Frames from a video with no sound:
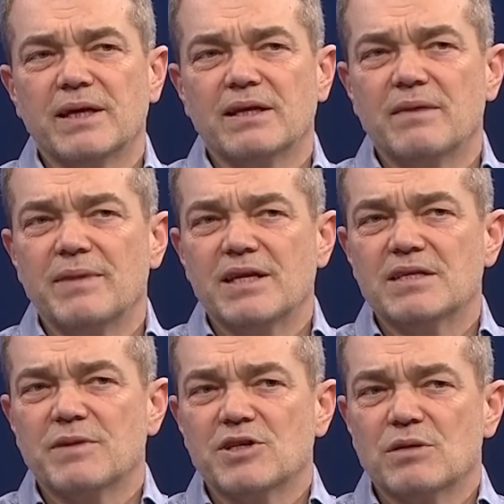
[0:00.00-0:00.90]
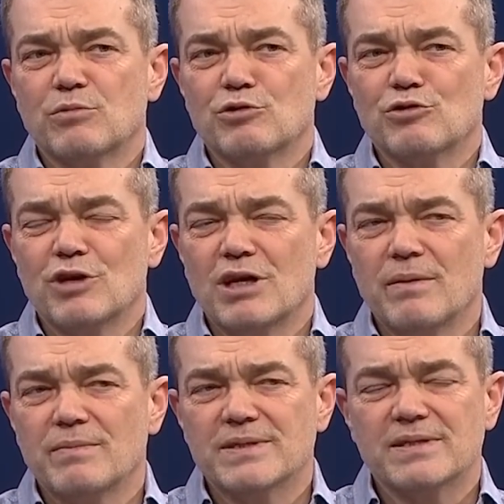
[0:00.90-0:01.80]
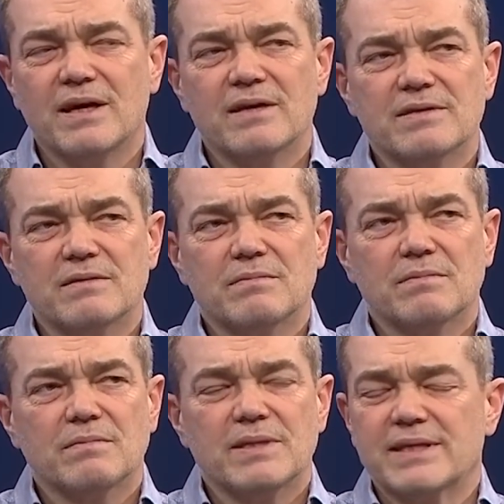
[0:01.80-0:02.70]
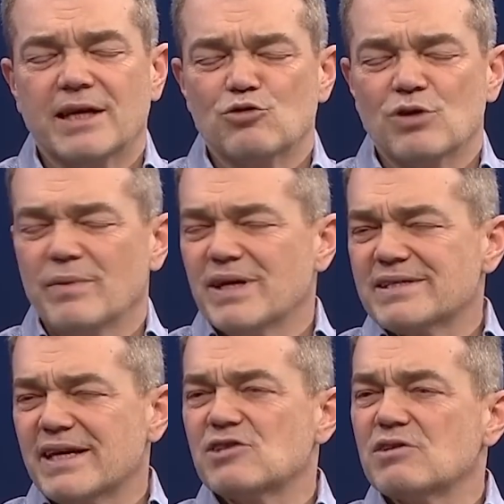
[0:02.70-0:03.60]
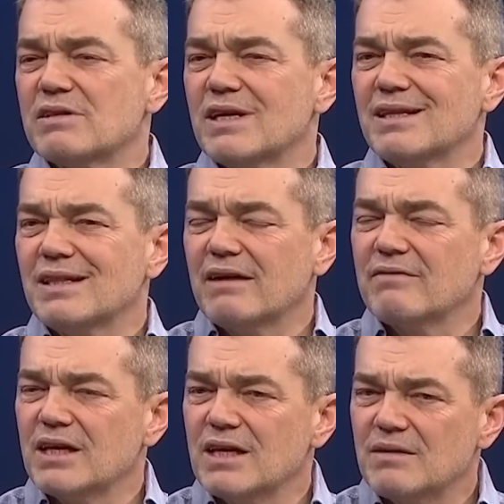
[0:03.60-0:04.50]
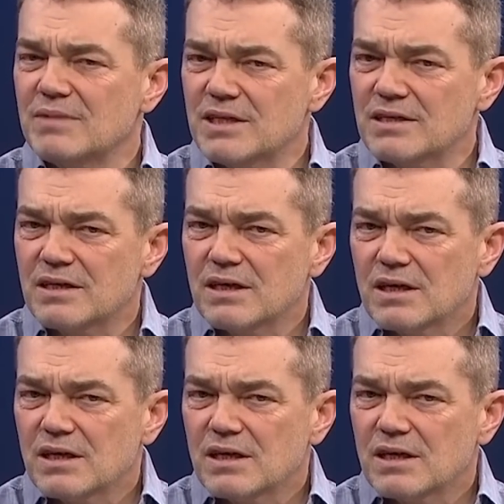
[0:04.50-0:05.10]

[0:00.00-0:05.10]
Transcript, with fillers: beklemeliyiz? Başta bunu söylememiz lazım. Mesela şuna benzer işte deliller verilebilir.